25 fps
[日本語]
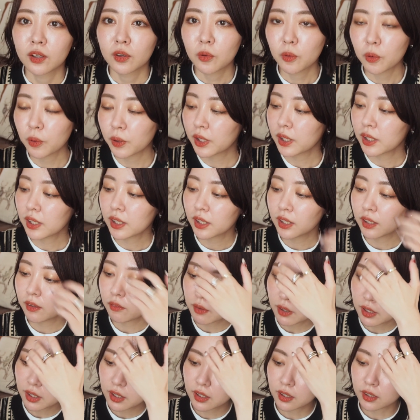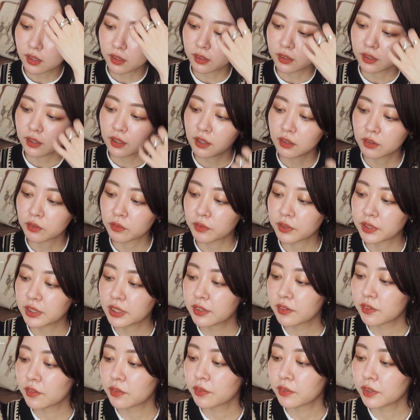これはあの
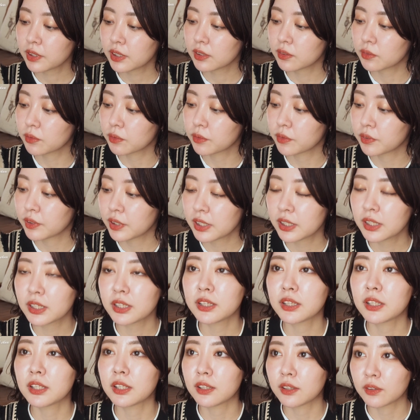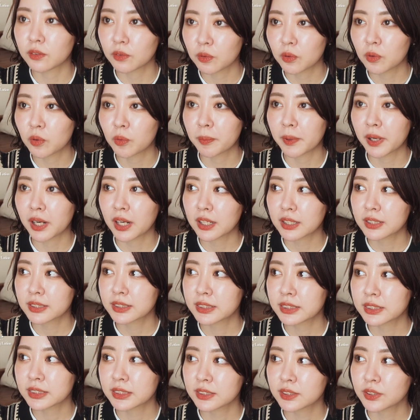イニスフリーのグリーンティーの
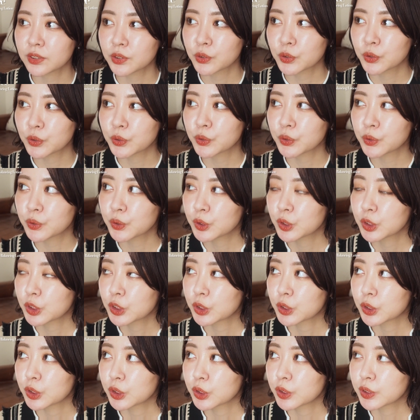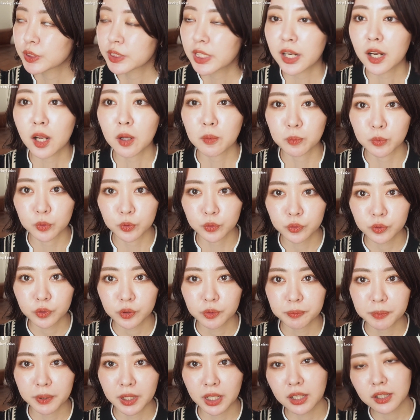バランシングセラム、
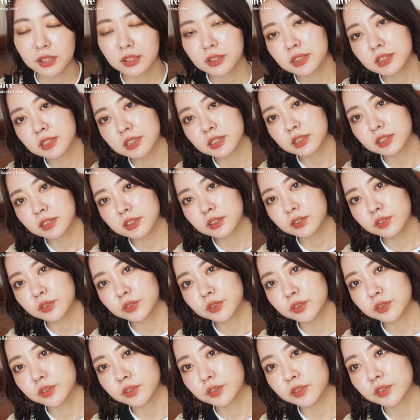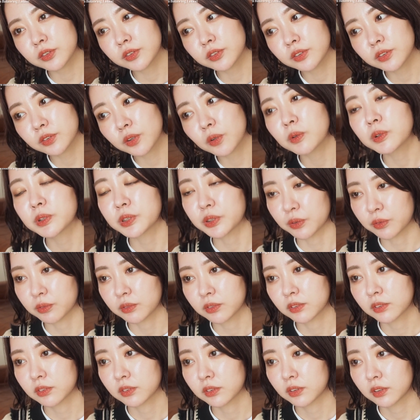バランシングローションっ
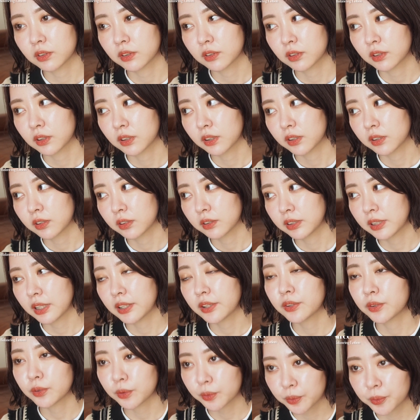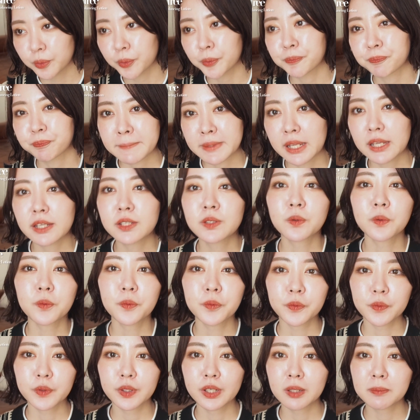ていう化
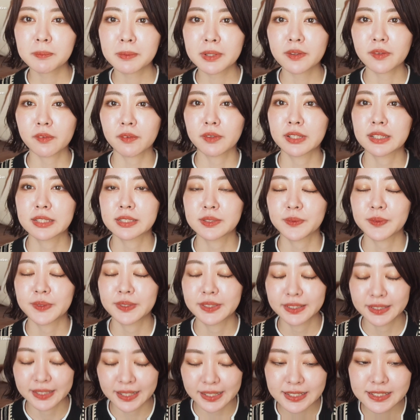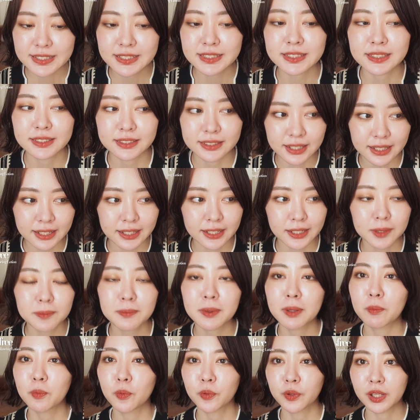粧水がまず私は大好きで、
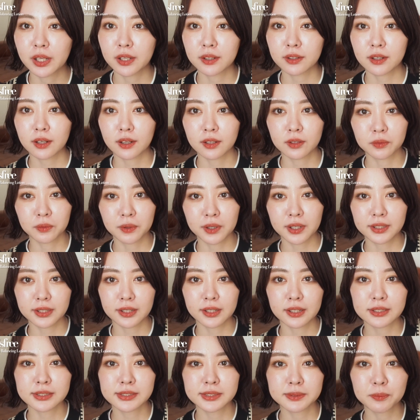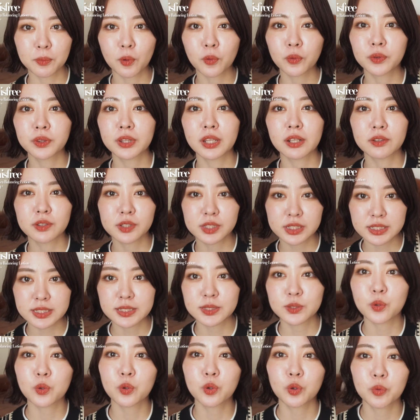今もねあの必ず持ってるし
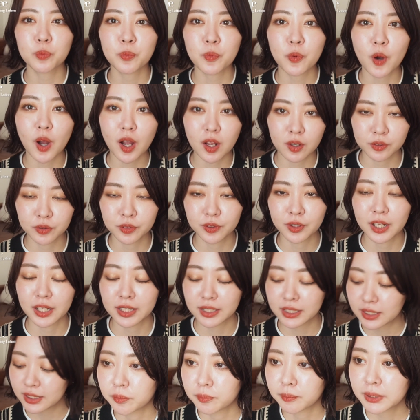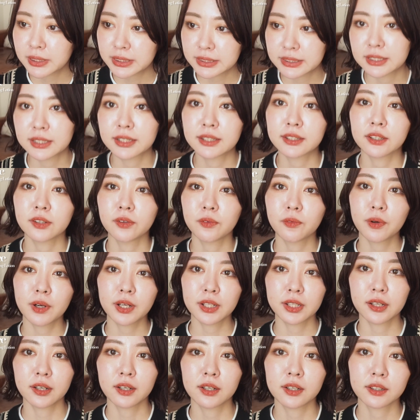ストックもあるぐらいマジでお
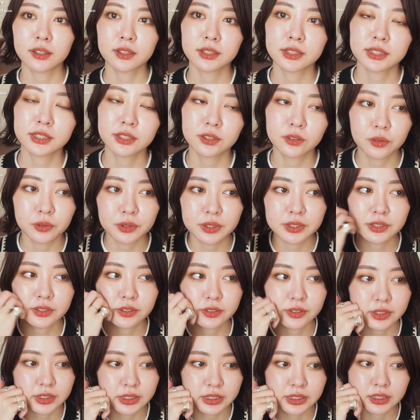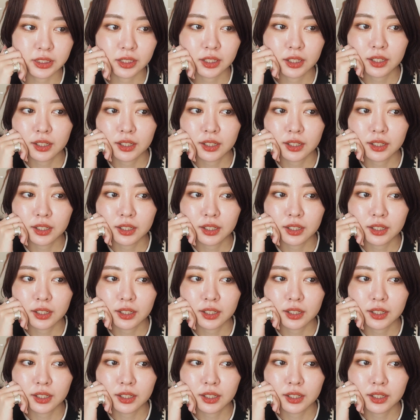肌がしっとりするし